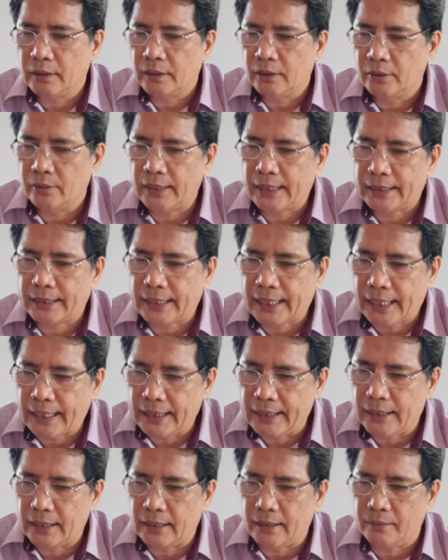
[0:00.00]
do not
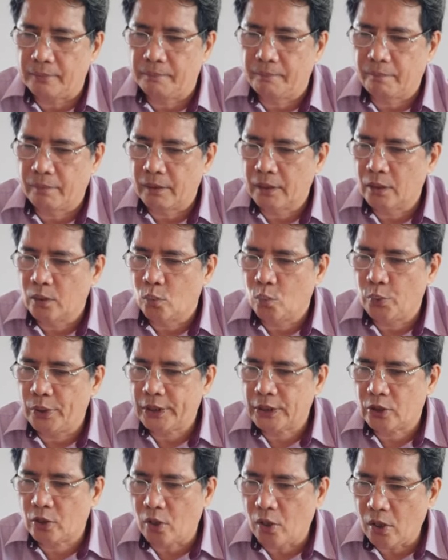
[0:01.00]
handle,
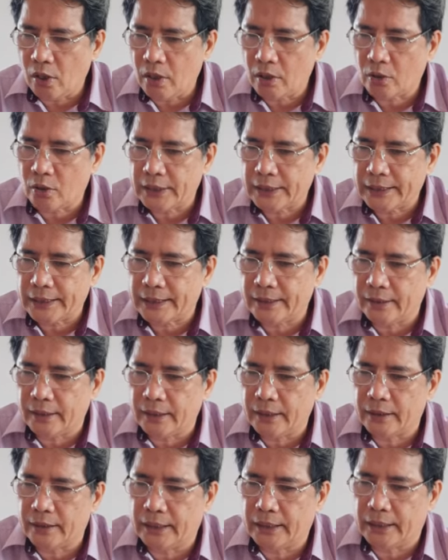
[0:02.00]
which all concern
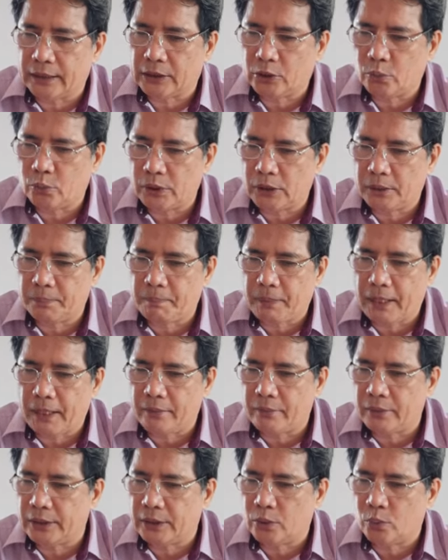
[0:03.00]
things which
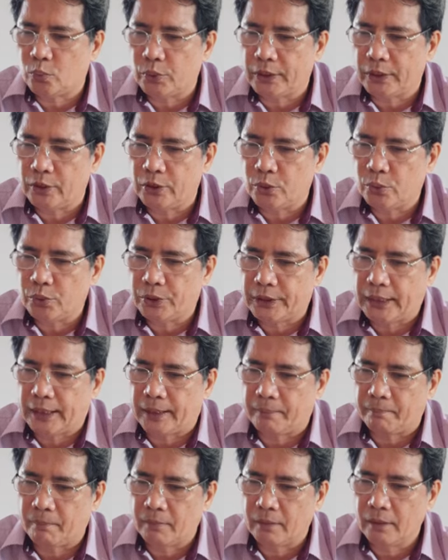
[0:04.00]
perish with
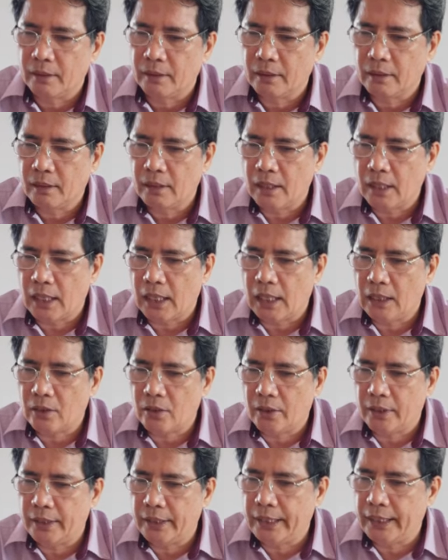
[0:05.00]
using
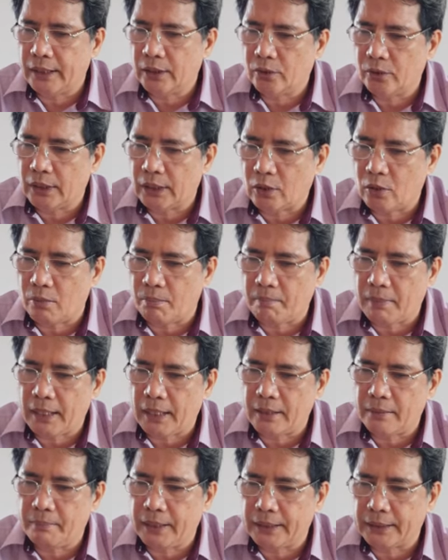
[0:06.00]
according to the
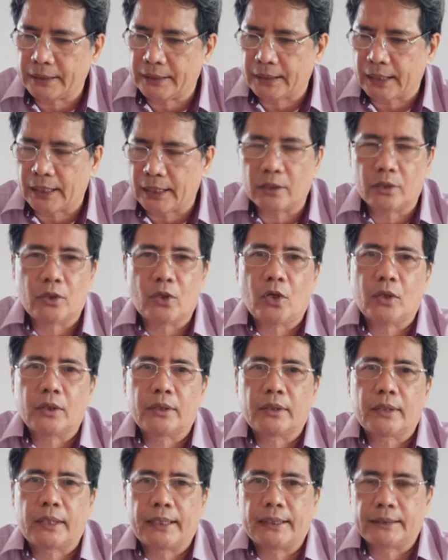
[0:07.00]
commandments and
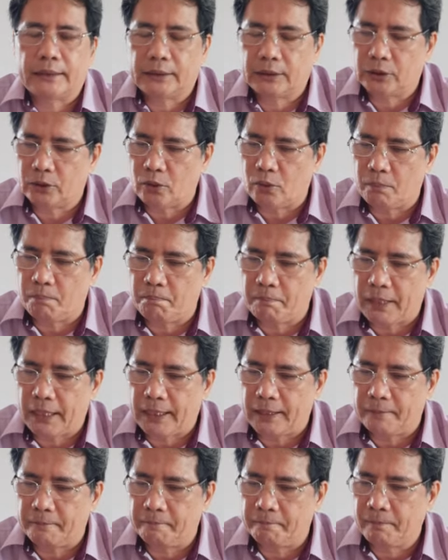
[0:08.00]
doctrines of men.